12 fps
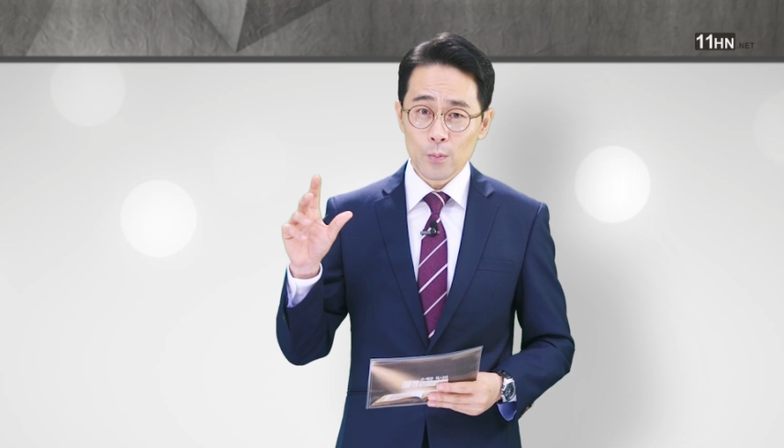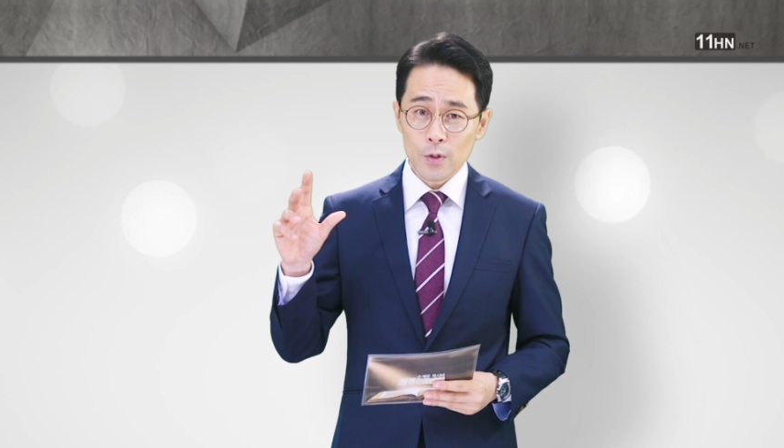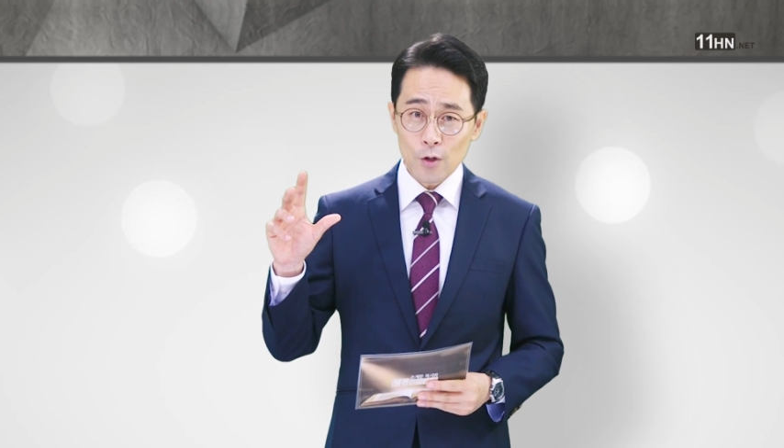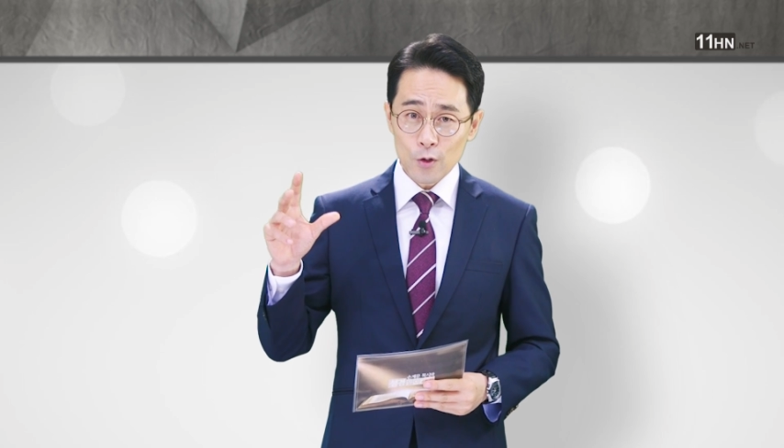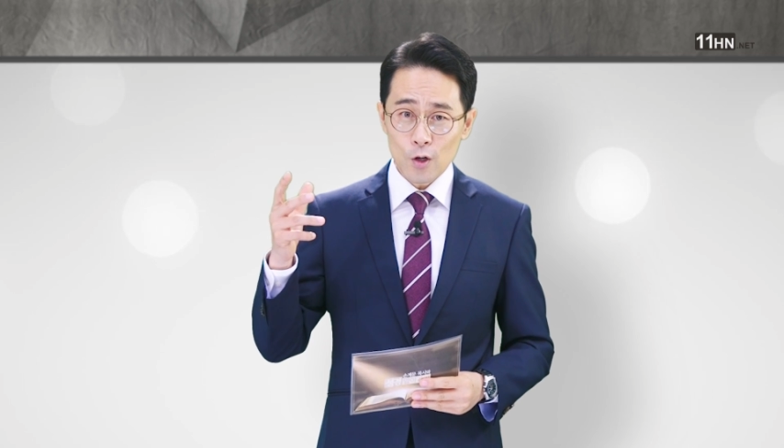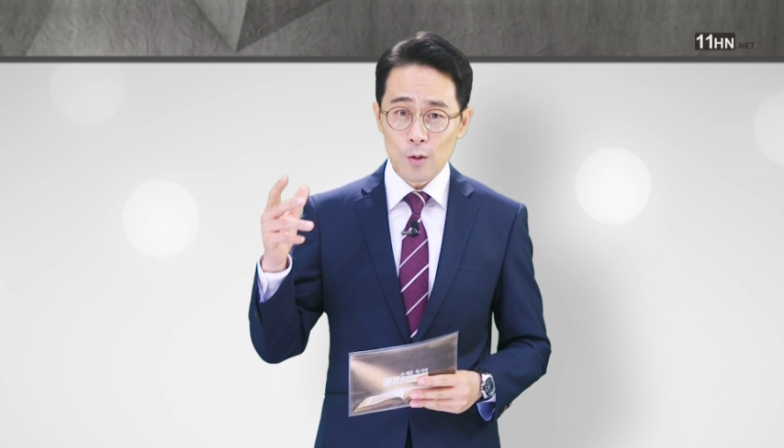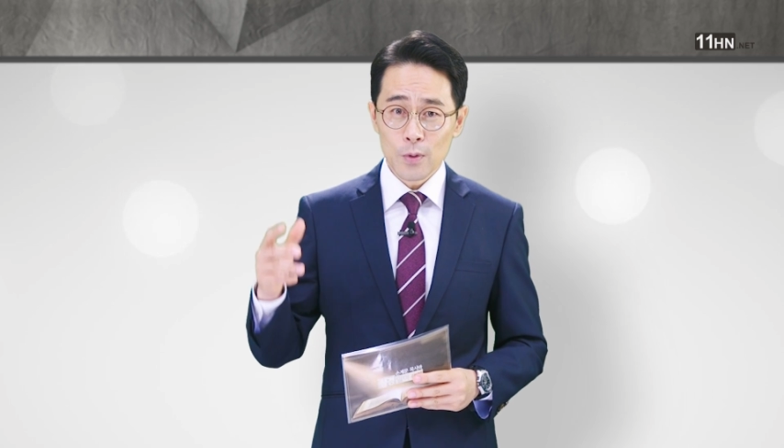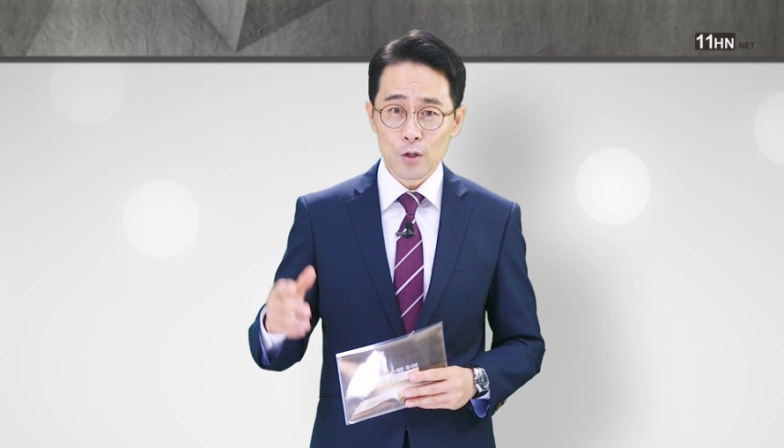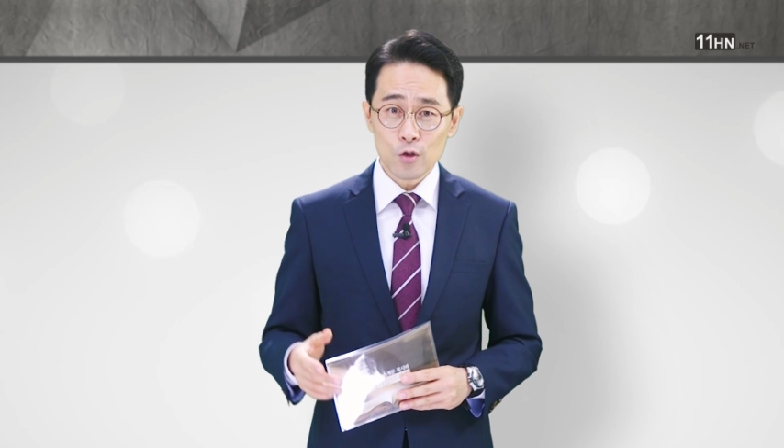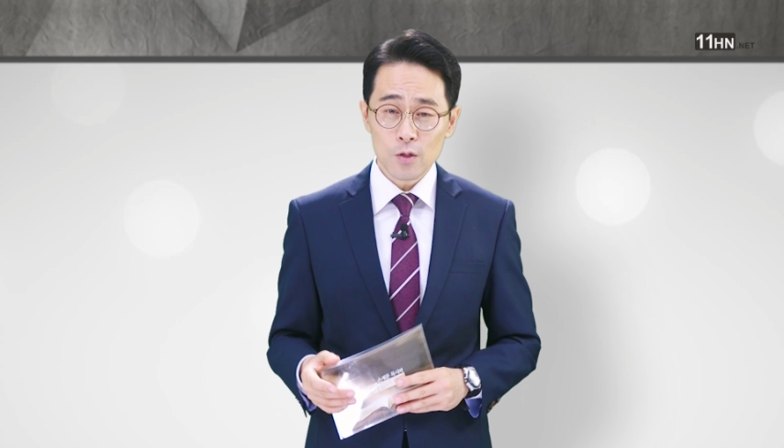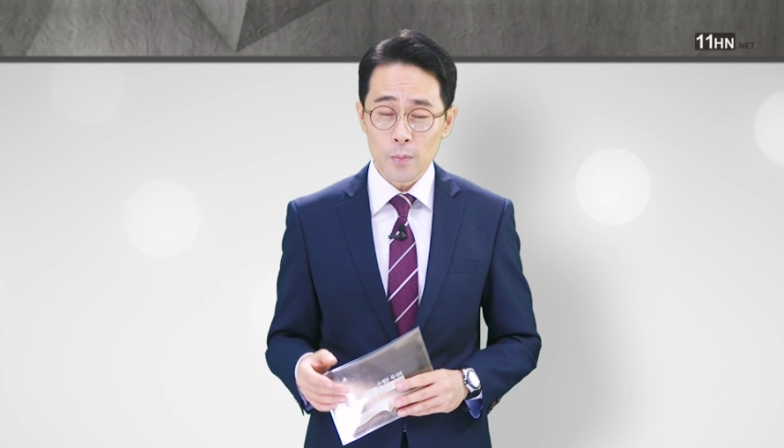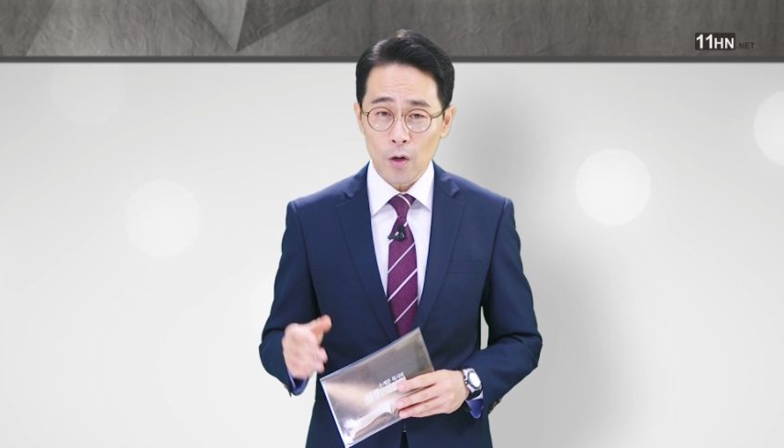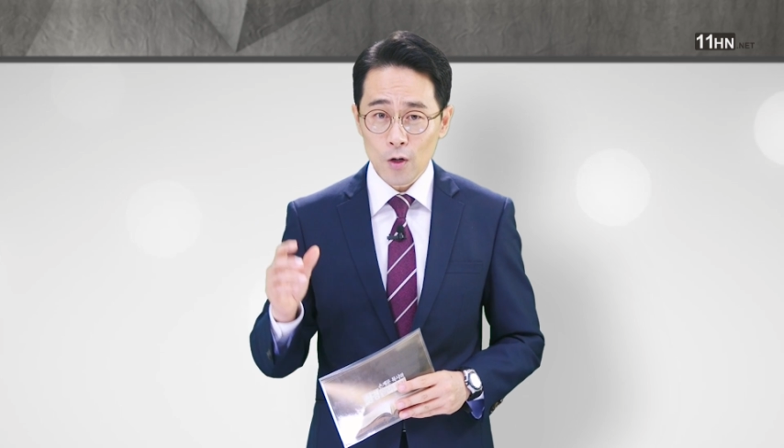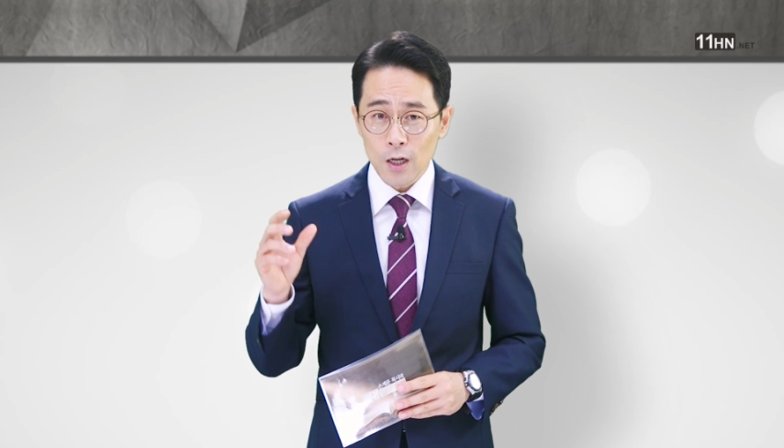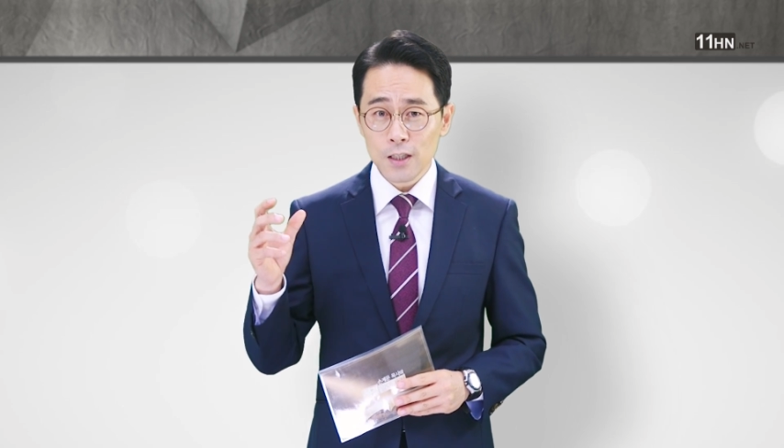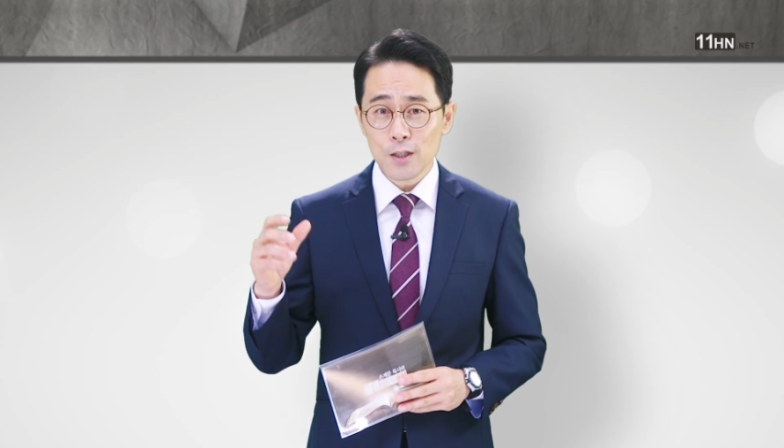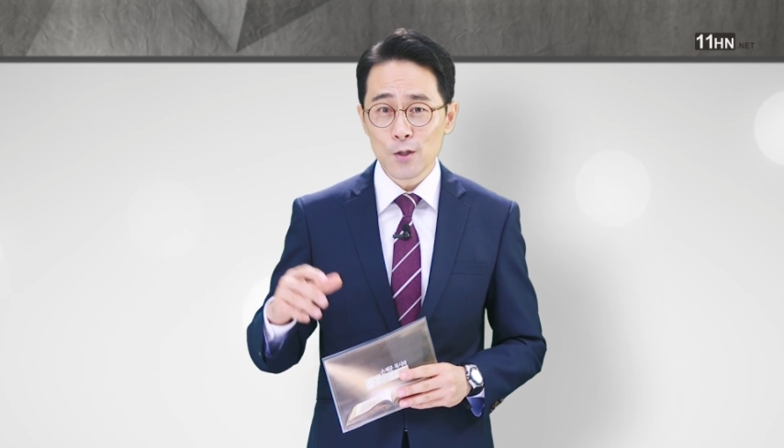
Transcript: 성경을 믿을 수 있는 몇 가지